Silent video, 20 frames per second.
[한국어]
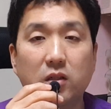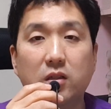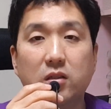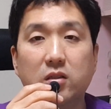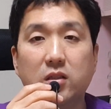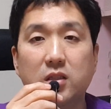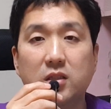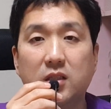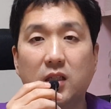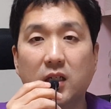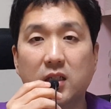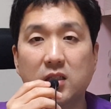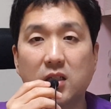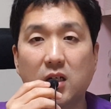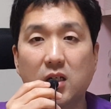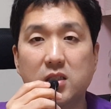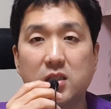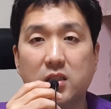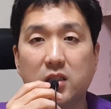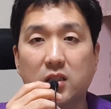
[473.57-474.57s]
일들이 이 땅에
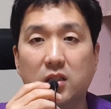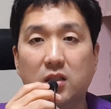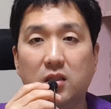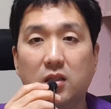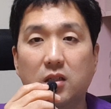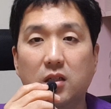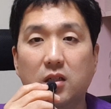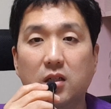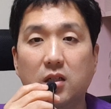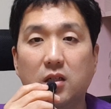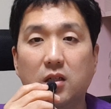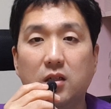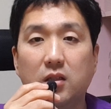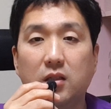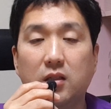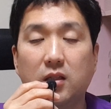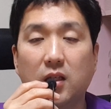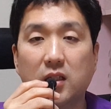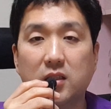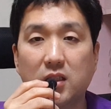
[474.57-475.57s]
사라지기를
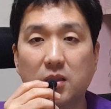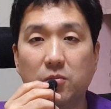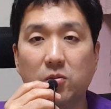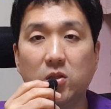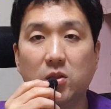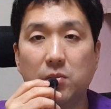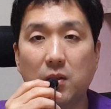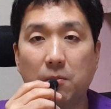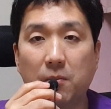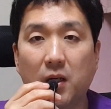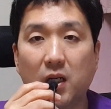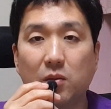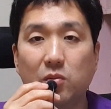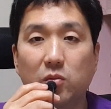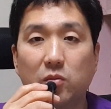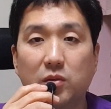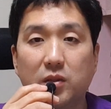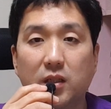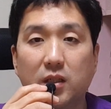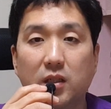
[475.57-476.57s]
다시 한번 이밤
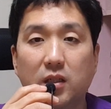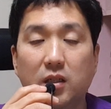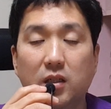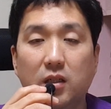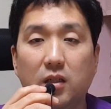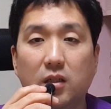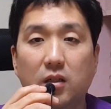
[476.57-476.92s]
바래봅니다.